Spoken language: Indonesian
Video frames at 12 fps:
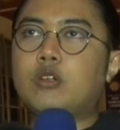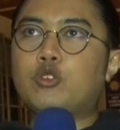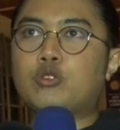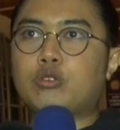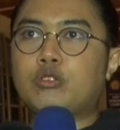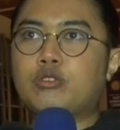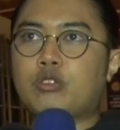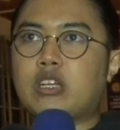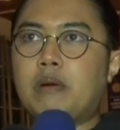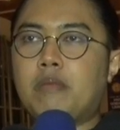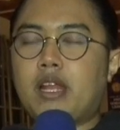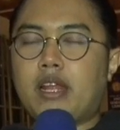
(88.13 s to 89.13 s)
unsur-unsur
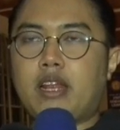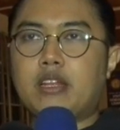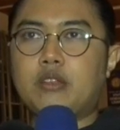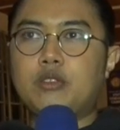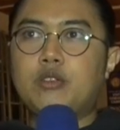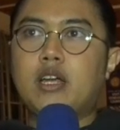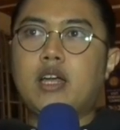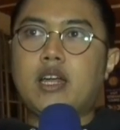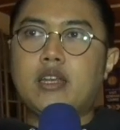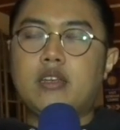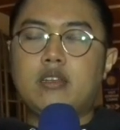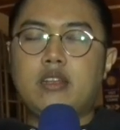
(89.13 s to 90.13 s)
gamelan yang lain tuh juga
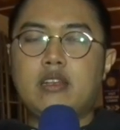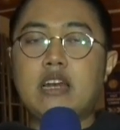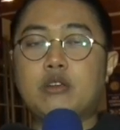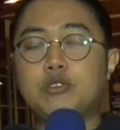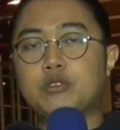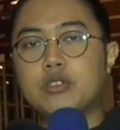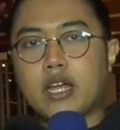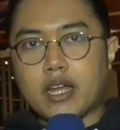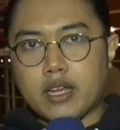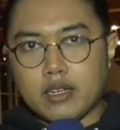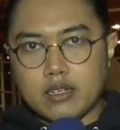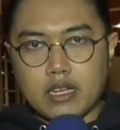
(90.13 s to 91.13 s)
kan di dangdut juga
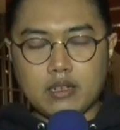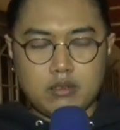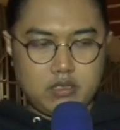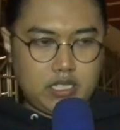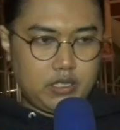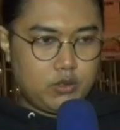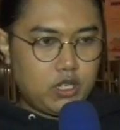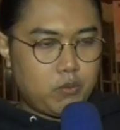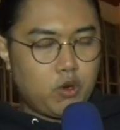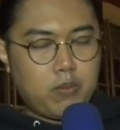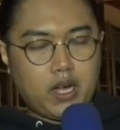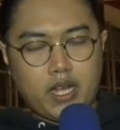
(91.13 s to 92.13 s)
ya dan sering juga
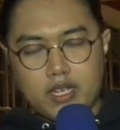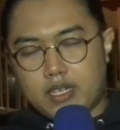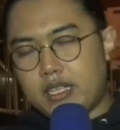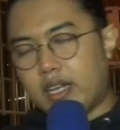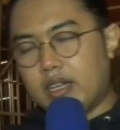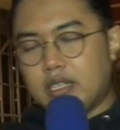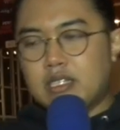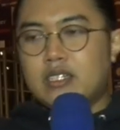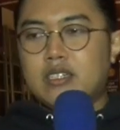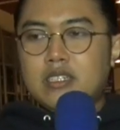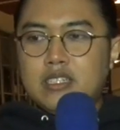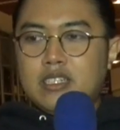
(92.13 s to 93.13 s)
gue pakai jadi ya
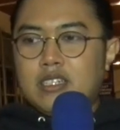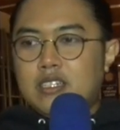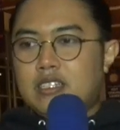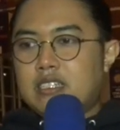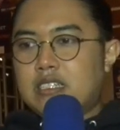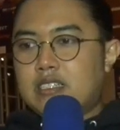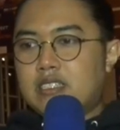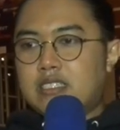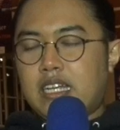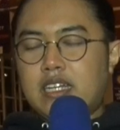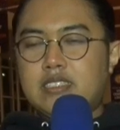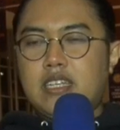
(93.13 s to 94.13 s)

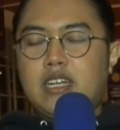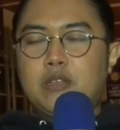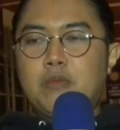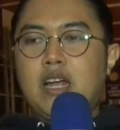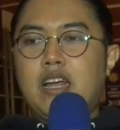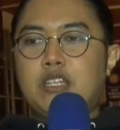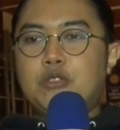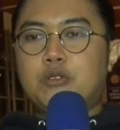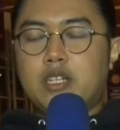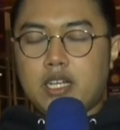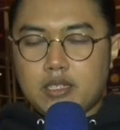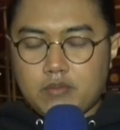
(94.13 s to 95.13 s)
sangat-sangat bangga
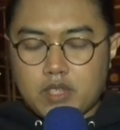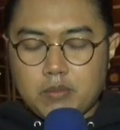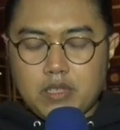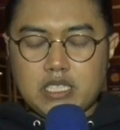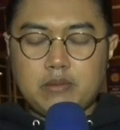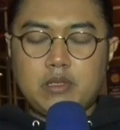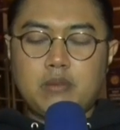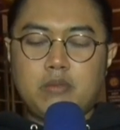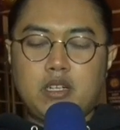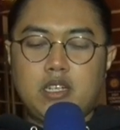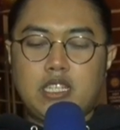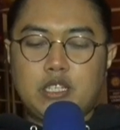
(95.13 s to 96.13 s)
juga bisa
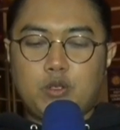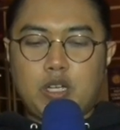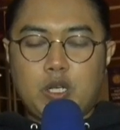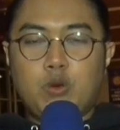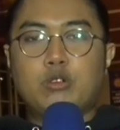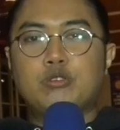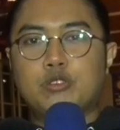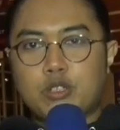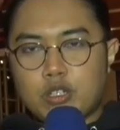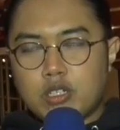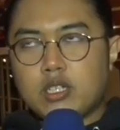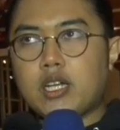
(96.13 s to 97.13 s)
menyatukan dua
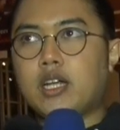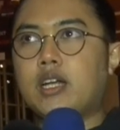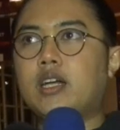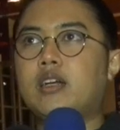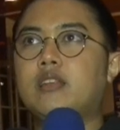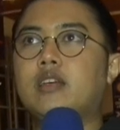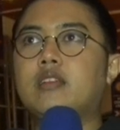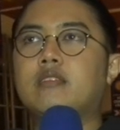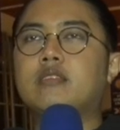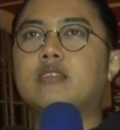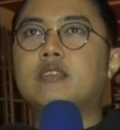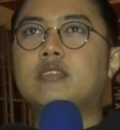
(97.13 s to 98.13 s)
unsur uh,
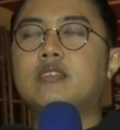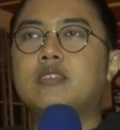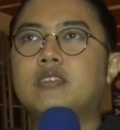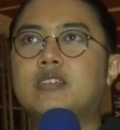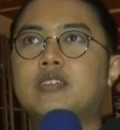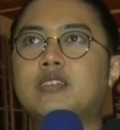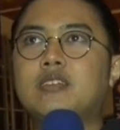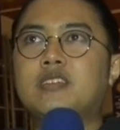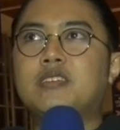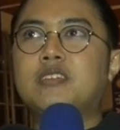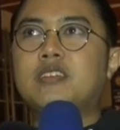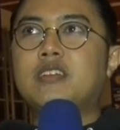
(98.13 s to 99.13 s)
dan
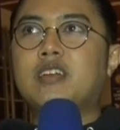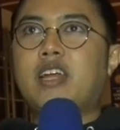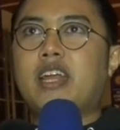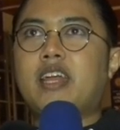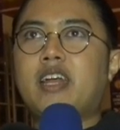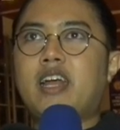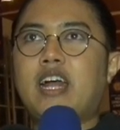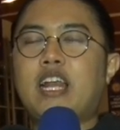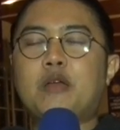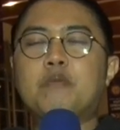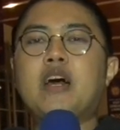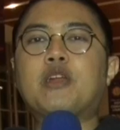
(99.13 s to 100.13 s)
kayak
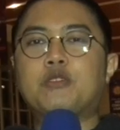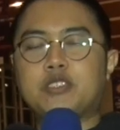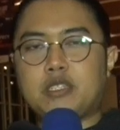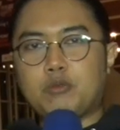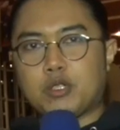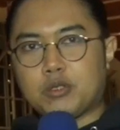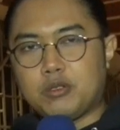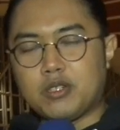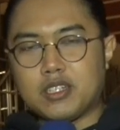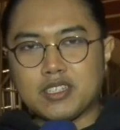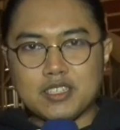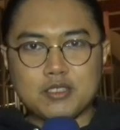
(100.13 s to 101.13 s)
hal yang baru sih buat
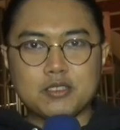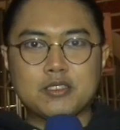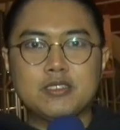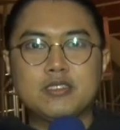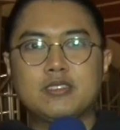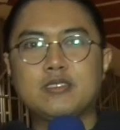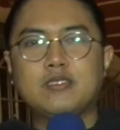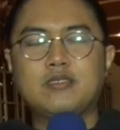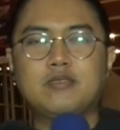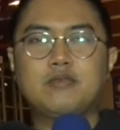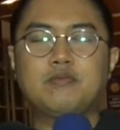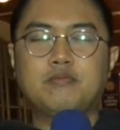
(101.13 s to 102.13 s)
gue gitu.
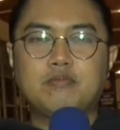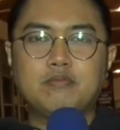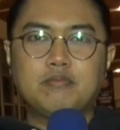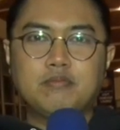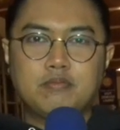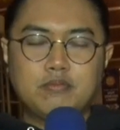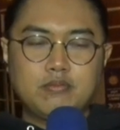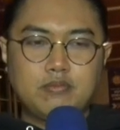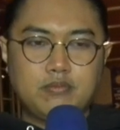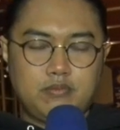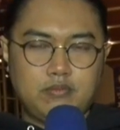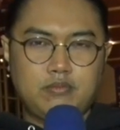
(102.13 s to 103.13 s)
Sebelumnya udah
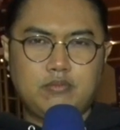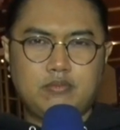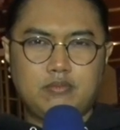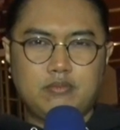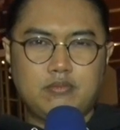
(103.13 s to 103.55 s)
eh,